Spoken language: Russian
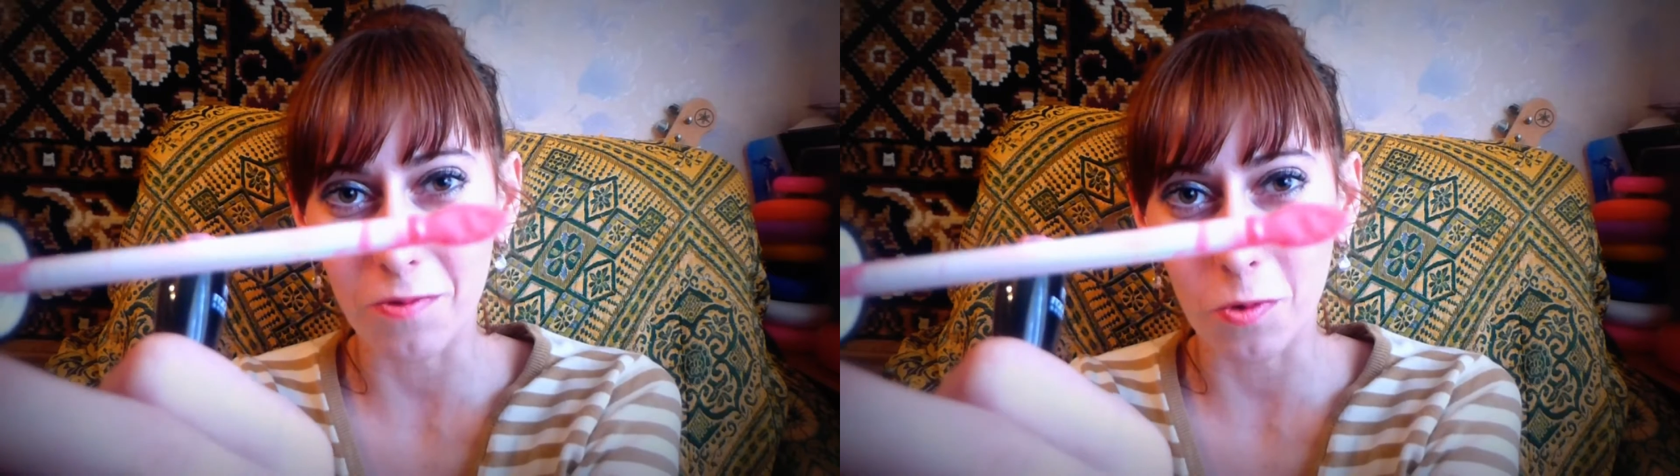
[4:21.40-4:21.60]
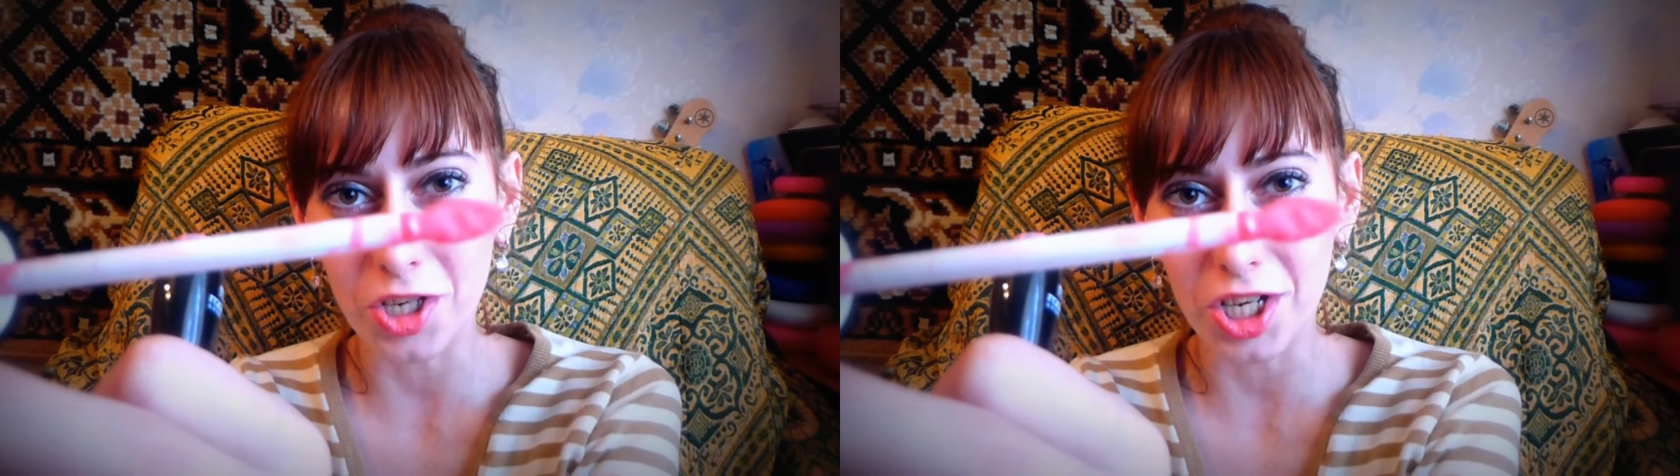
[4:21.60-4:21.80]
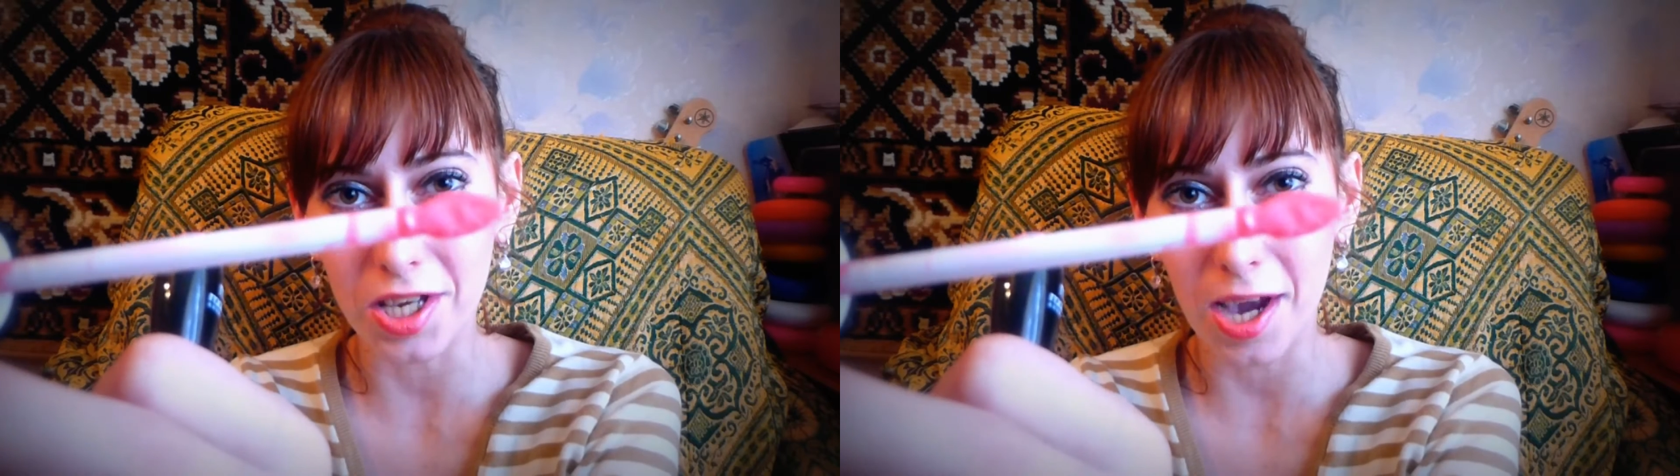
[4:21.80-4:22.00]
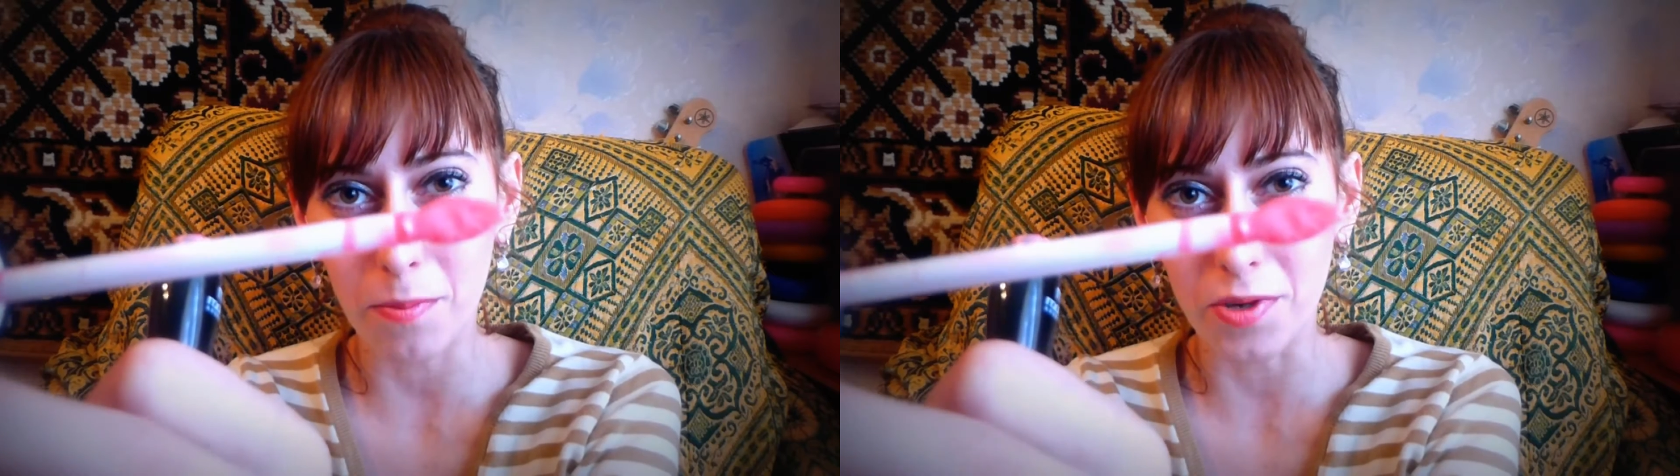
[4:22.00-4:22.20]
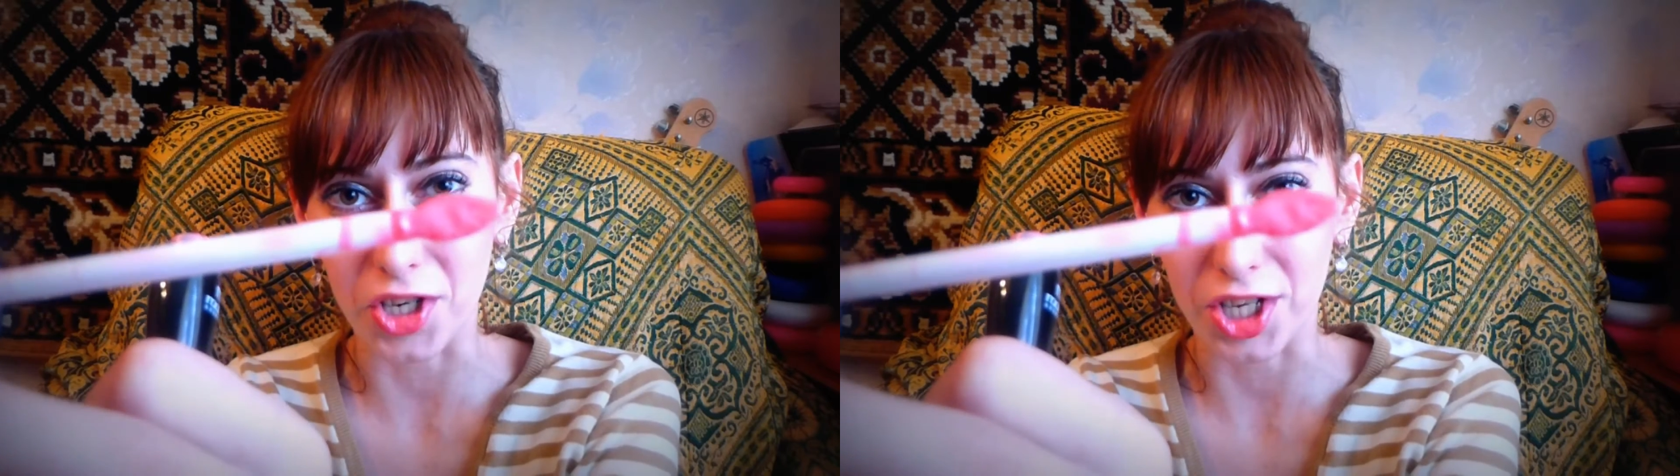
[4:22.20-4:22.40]
очень
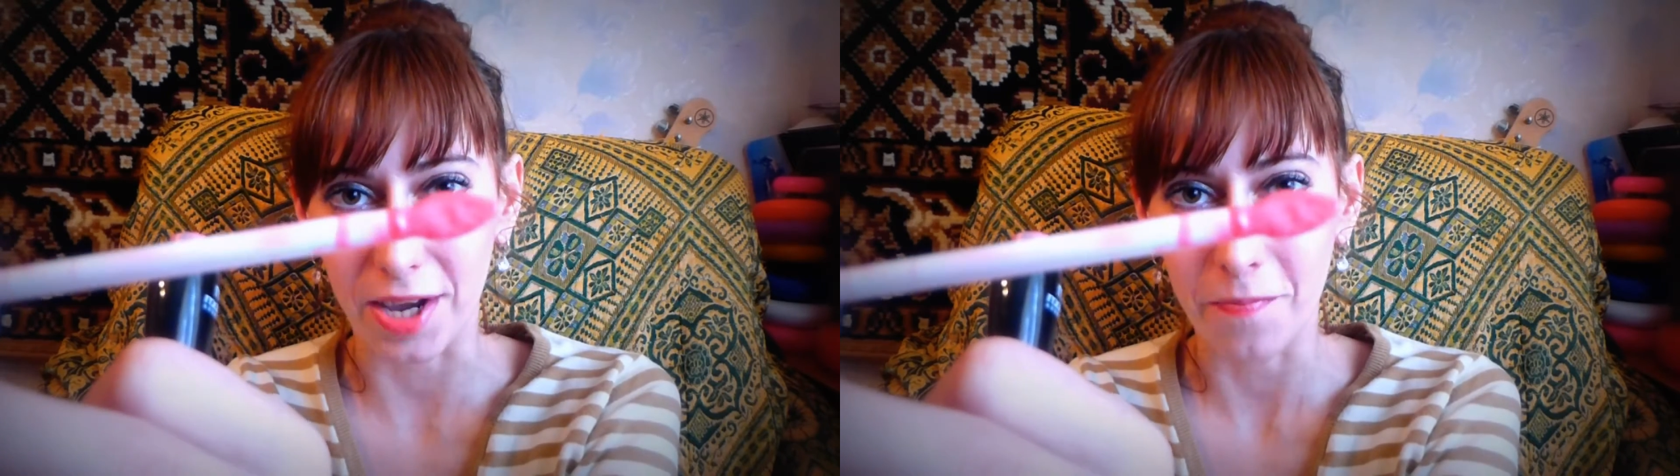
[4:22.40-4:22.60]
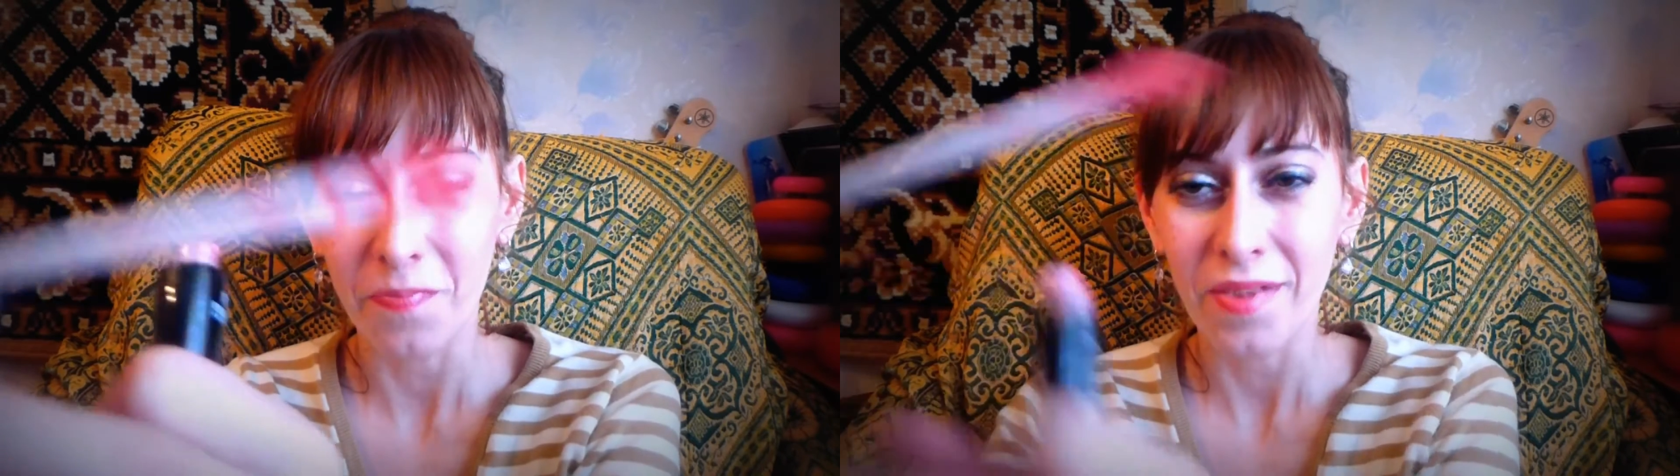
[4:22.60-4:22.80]
необычно.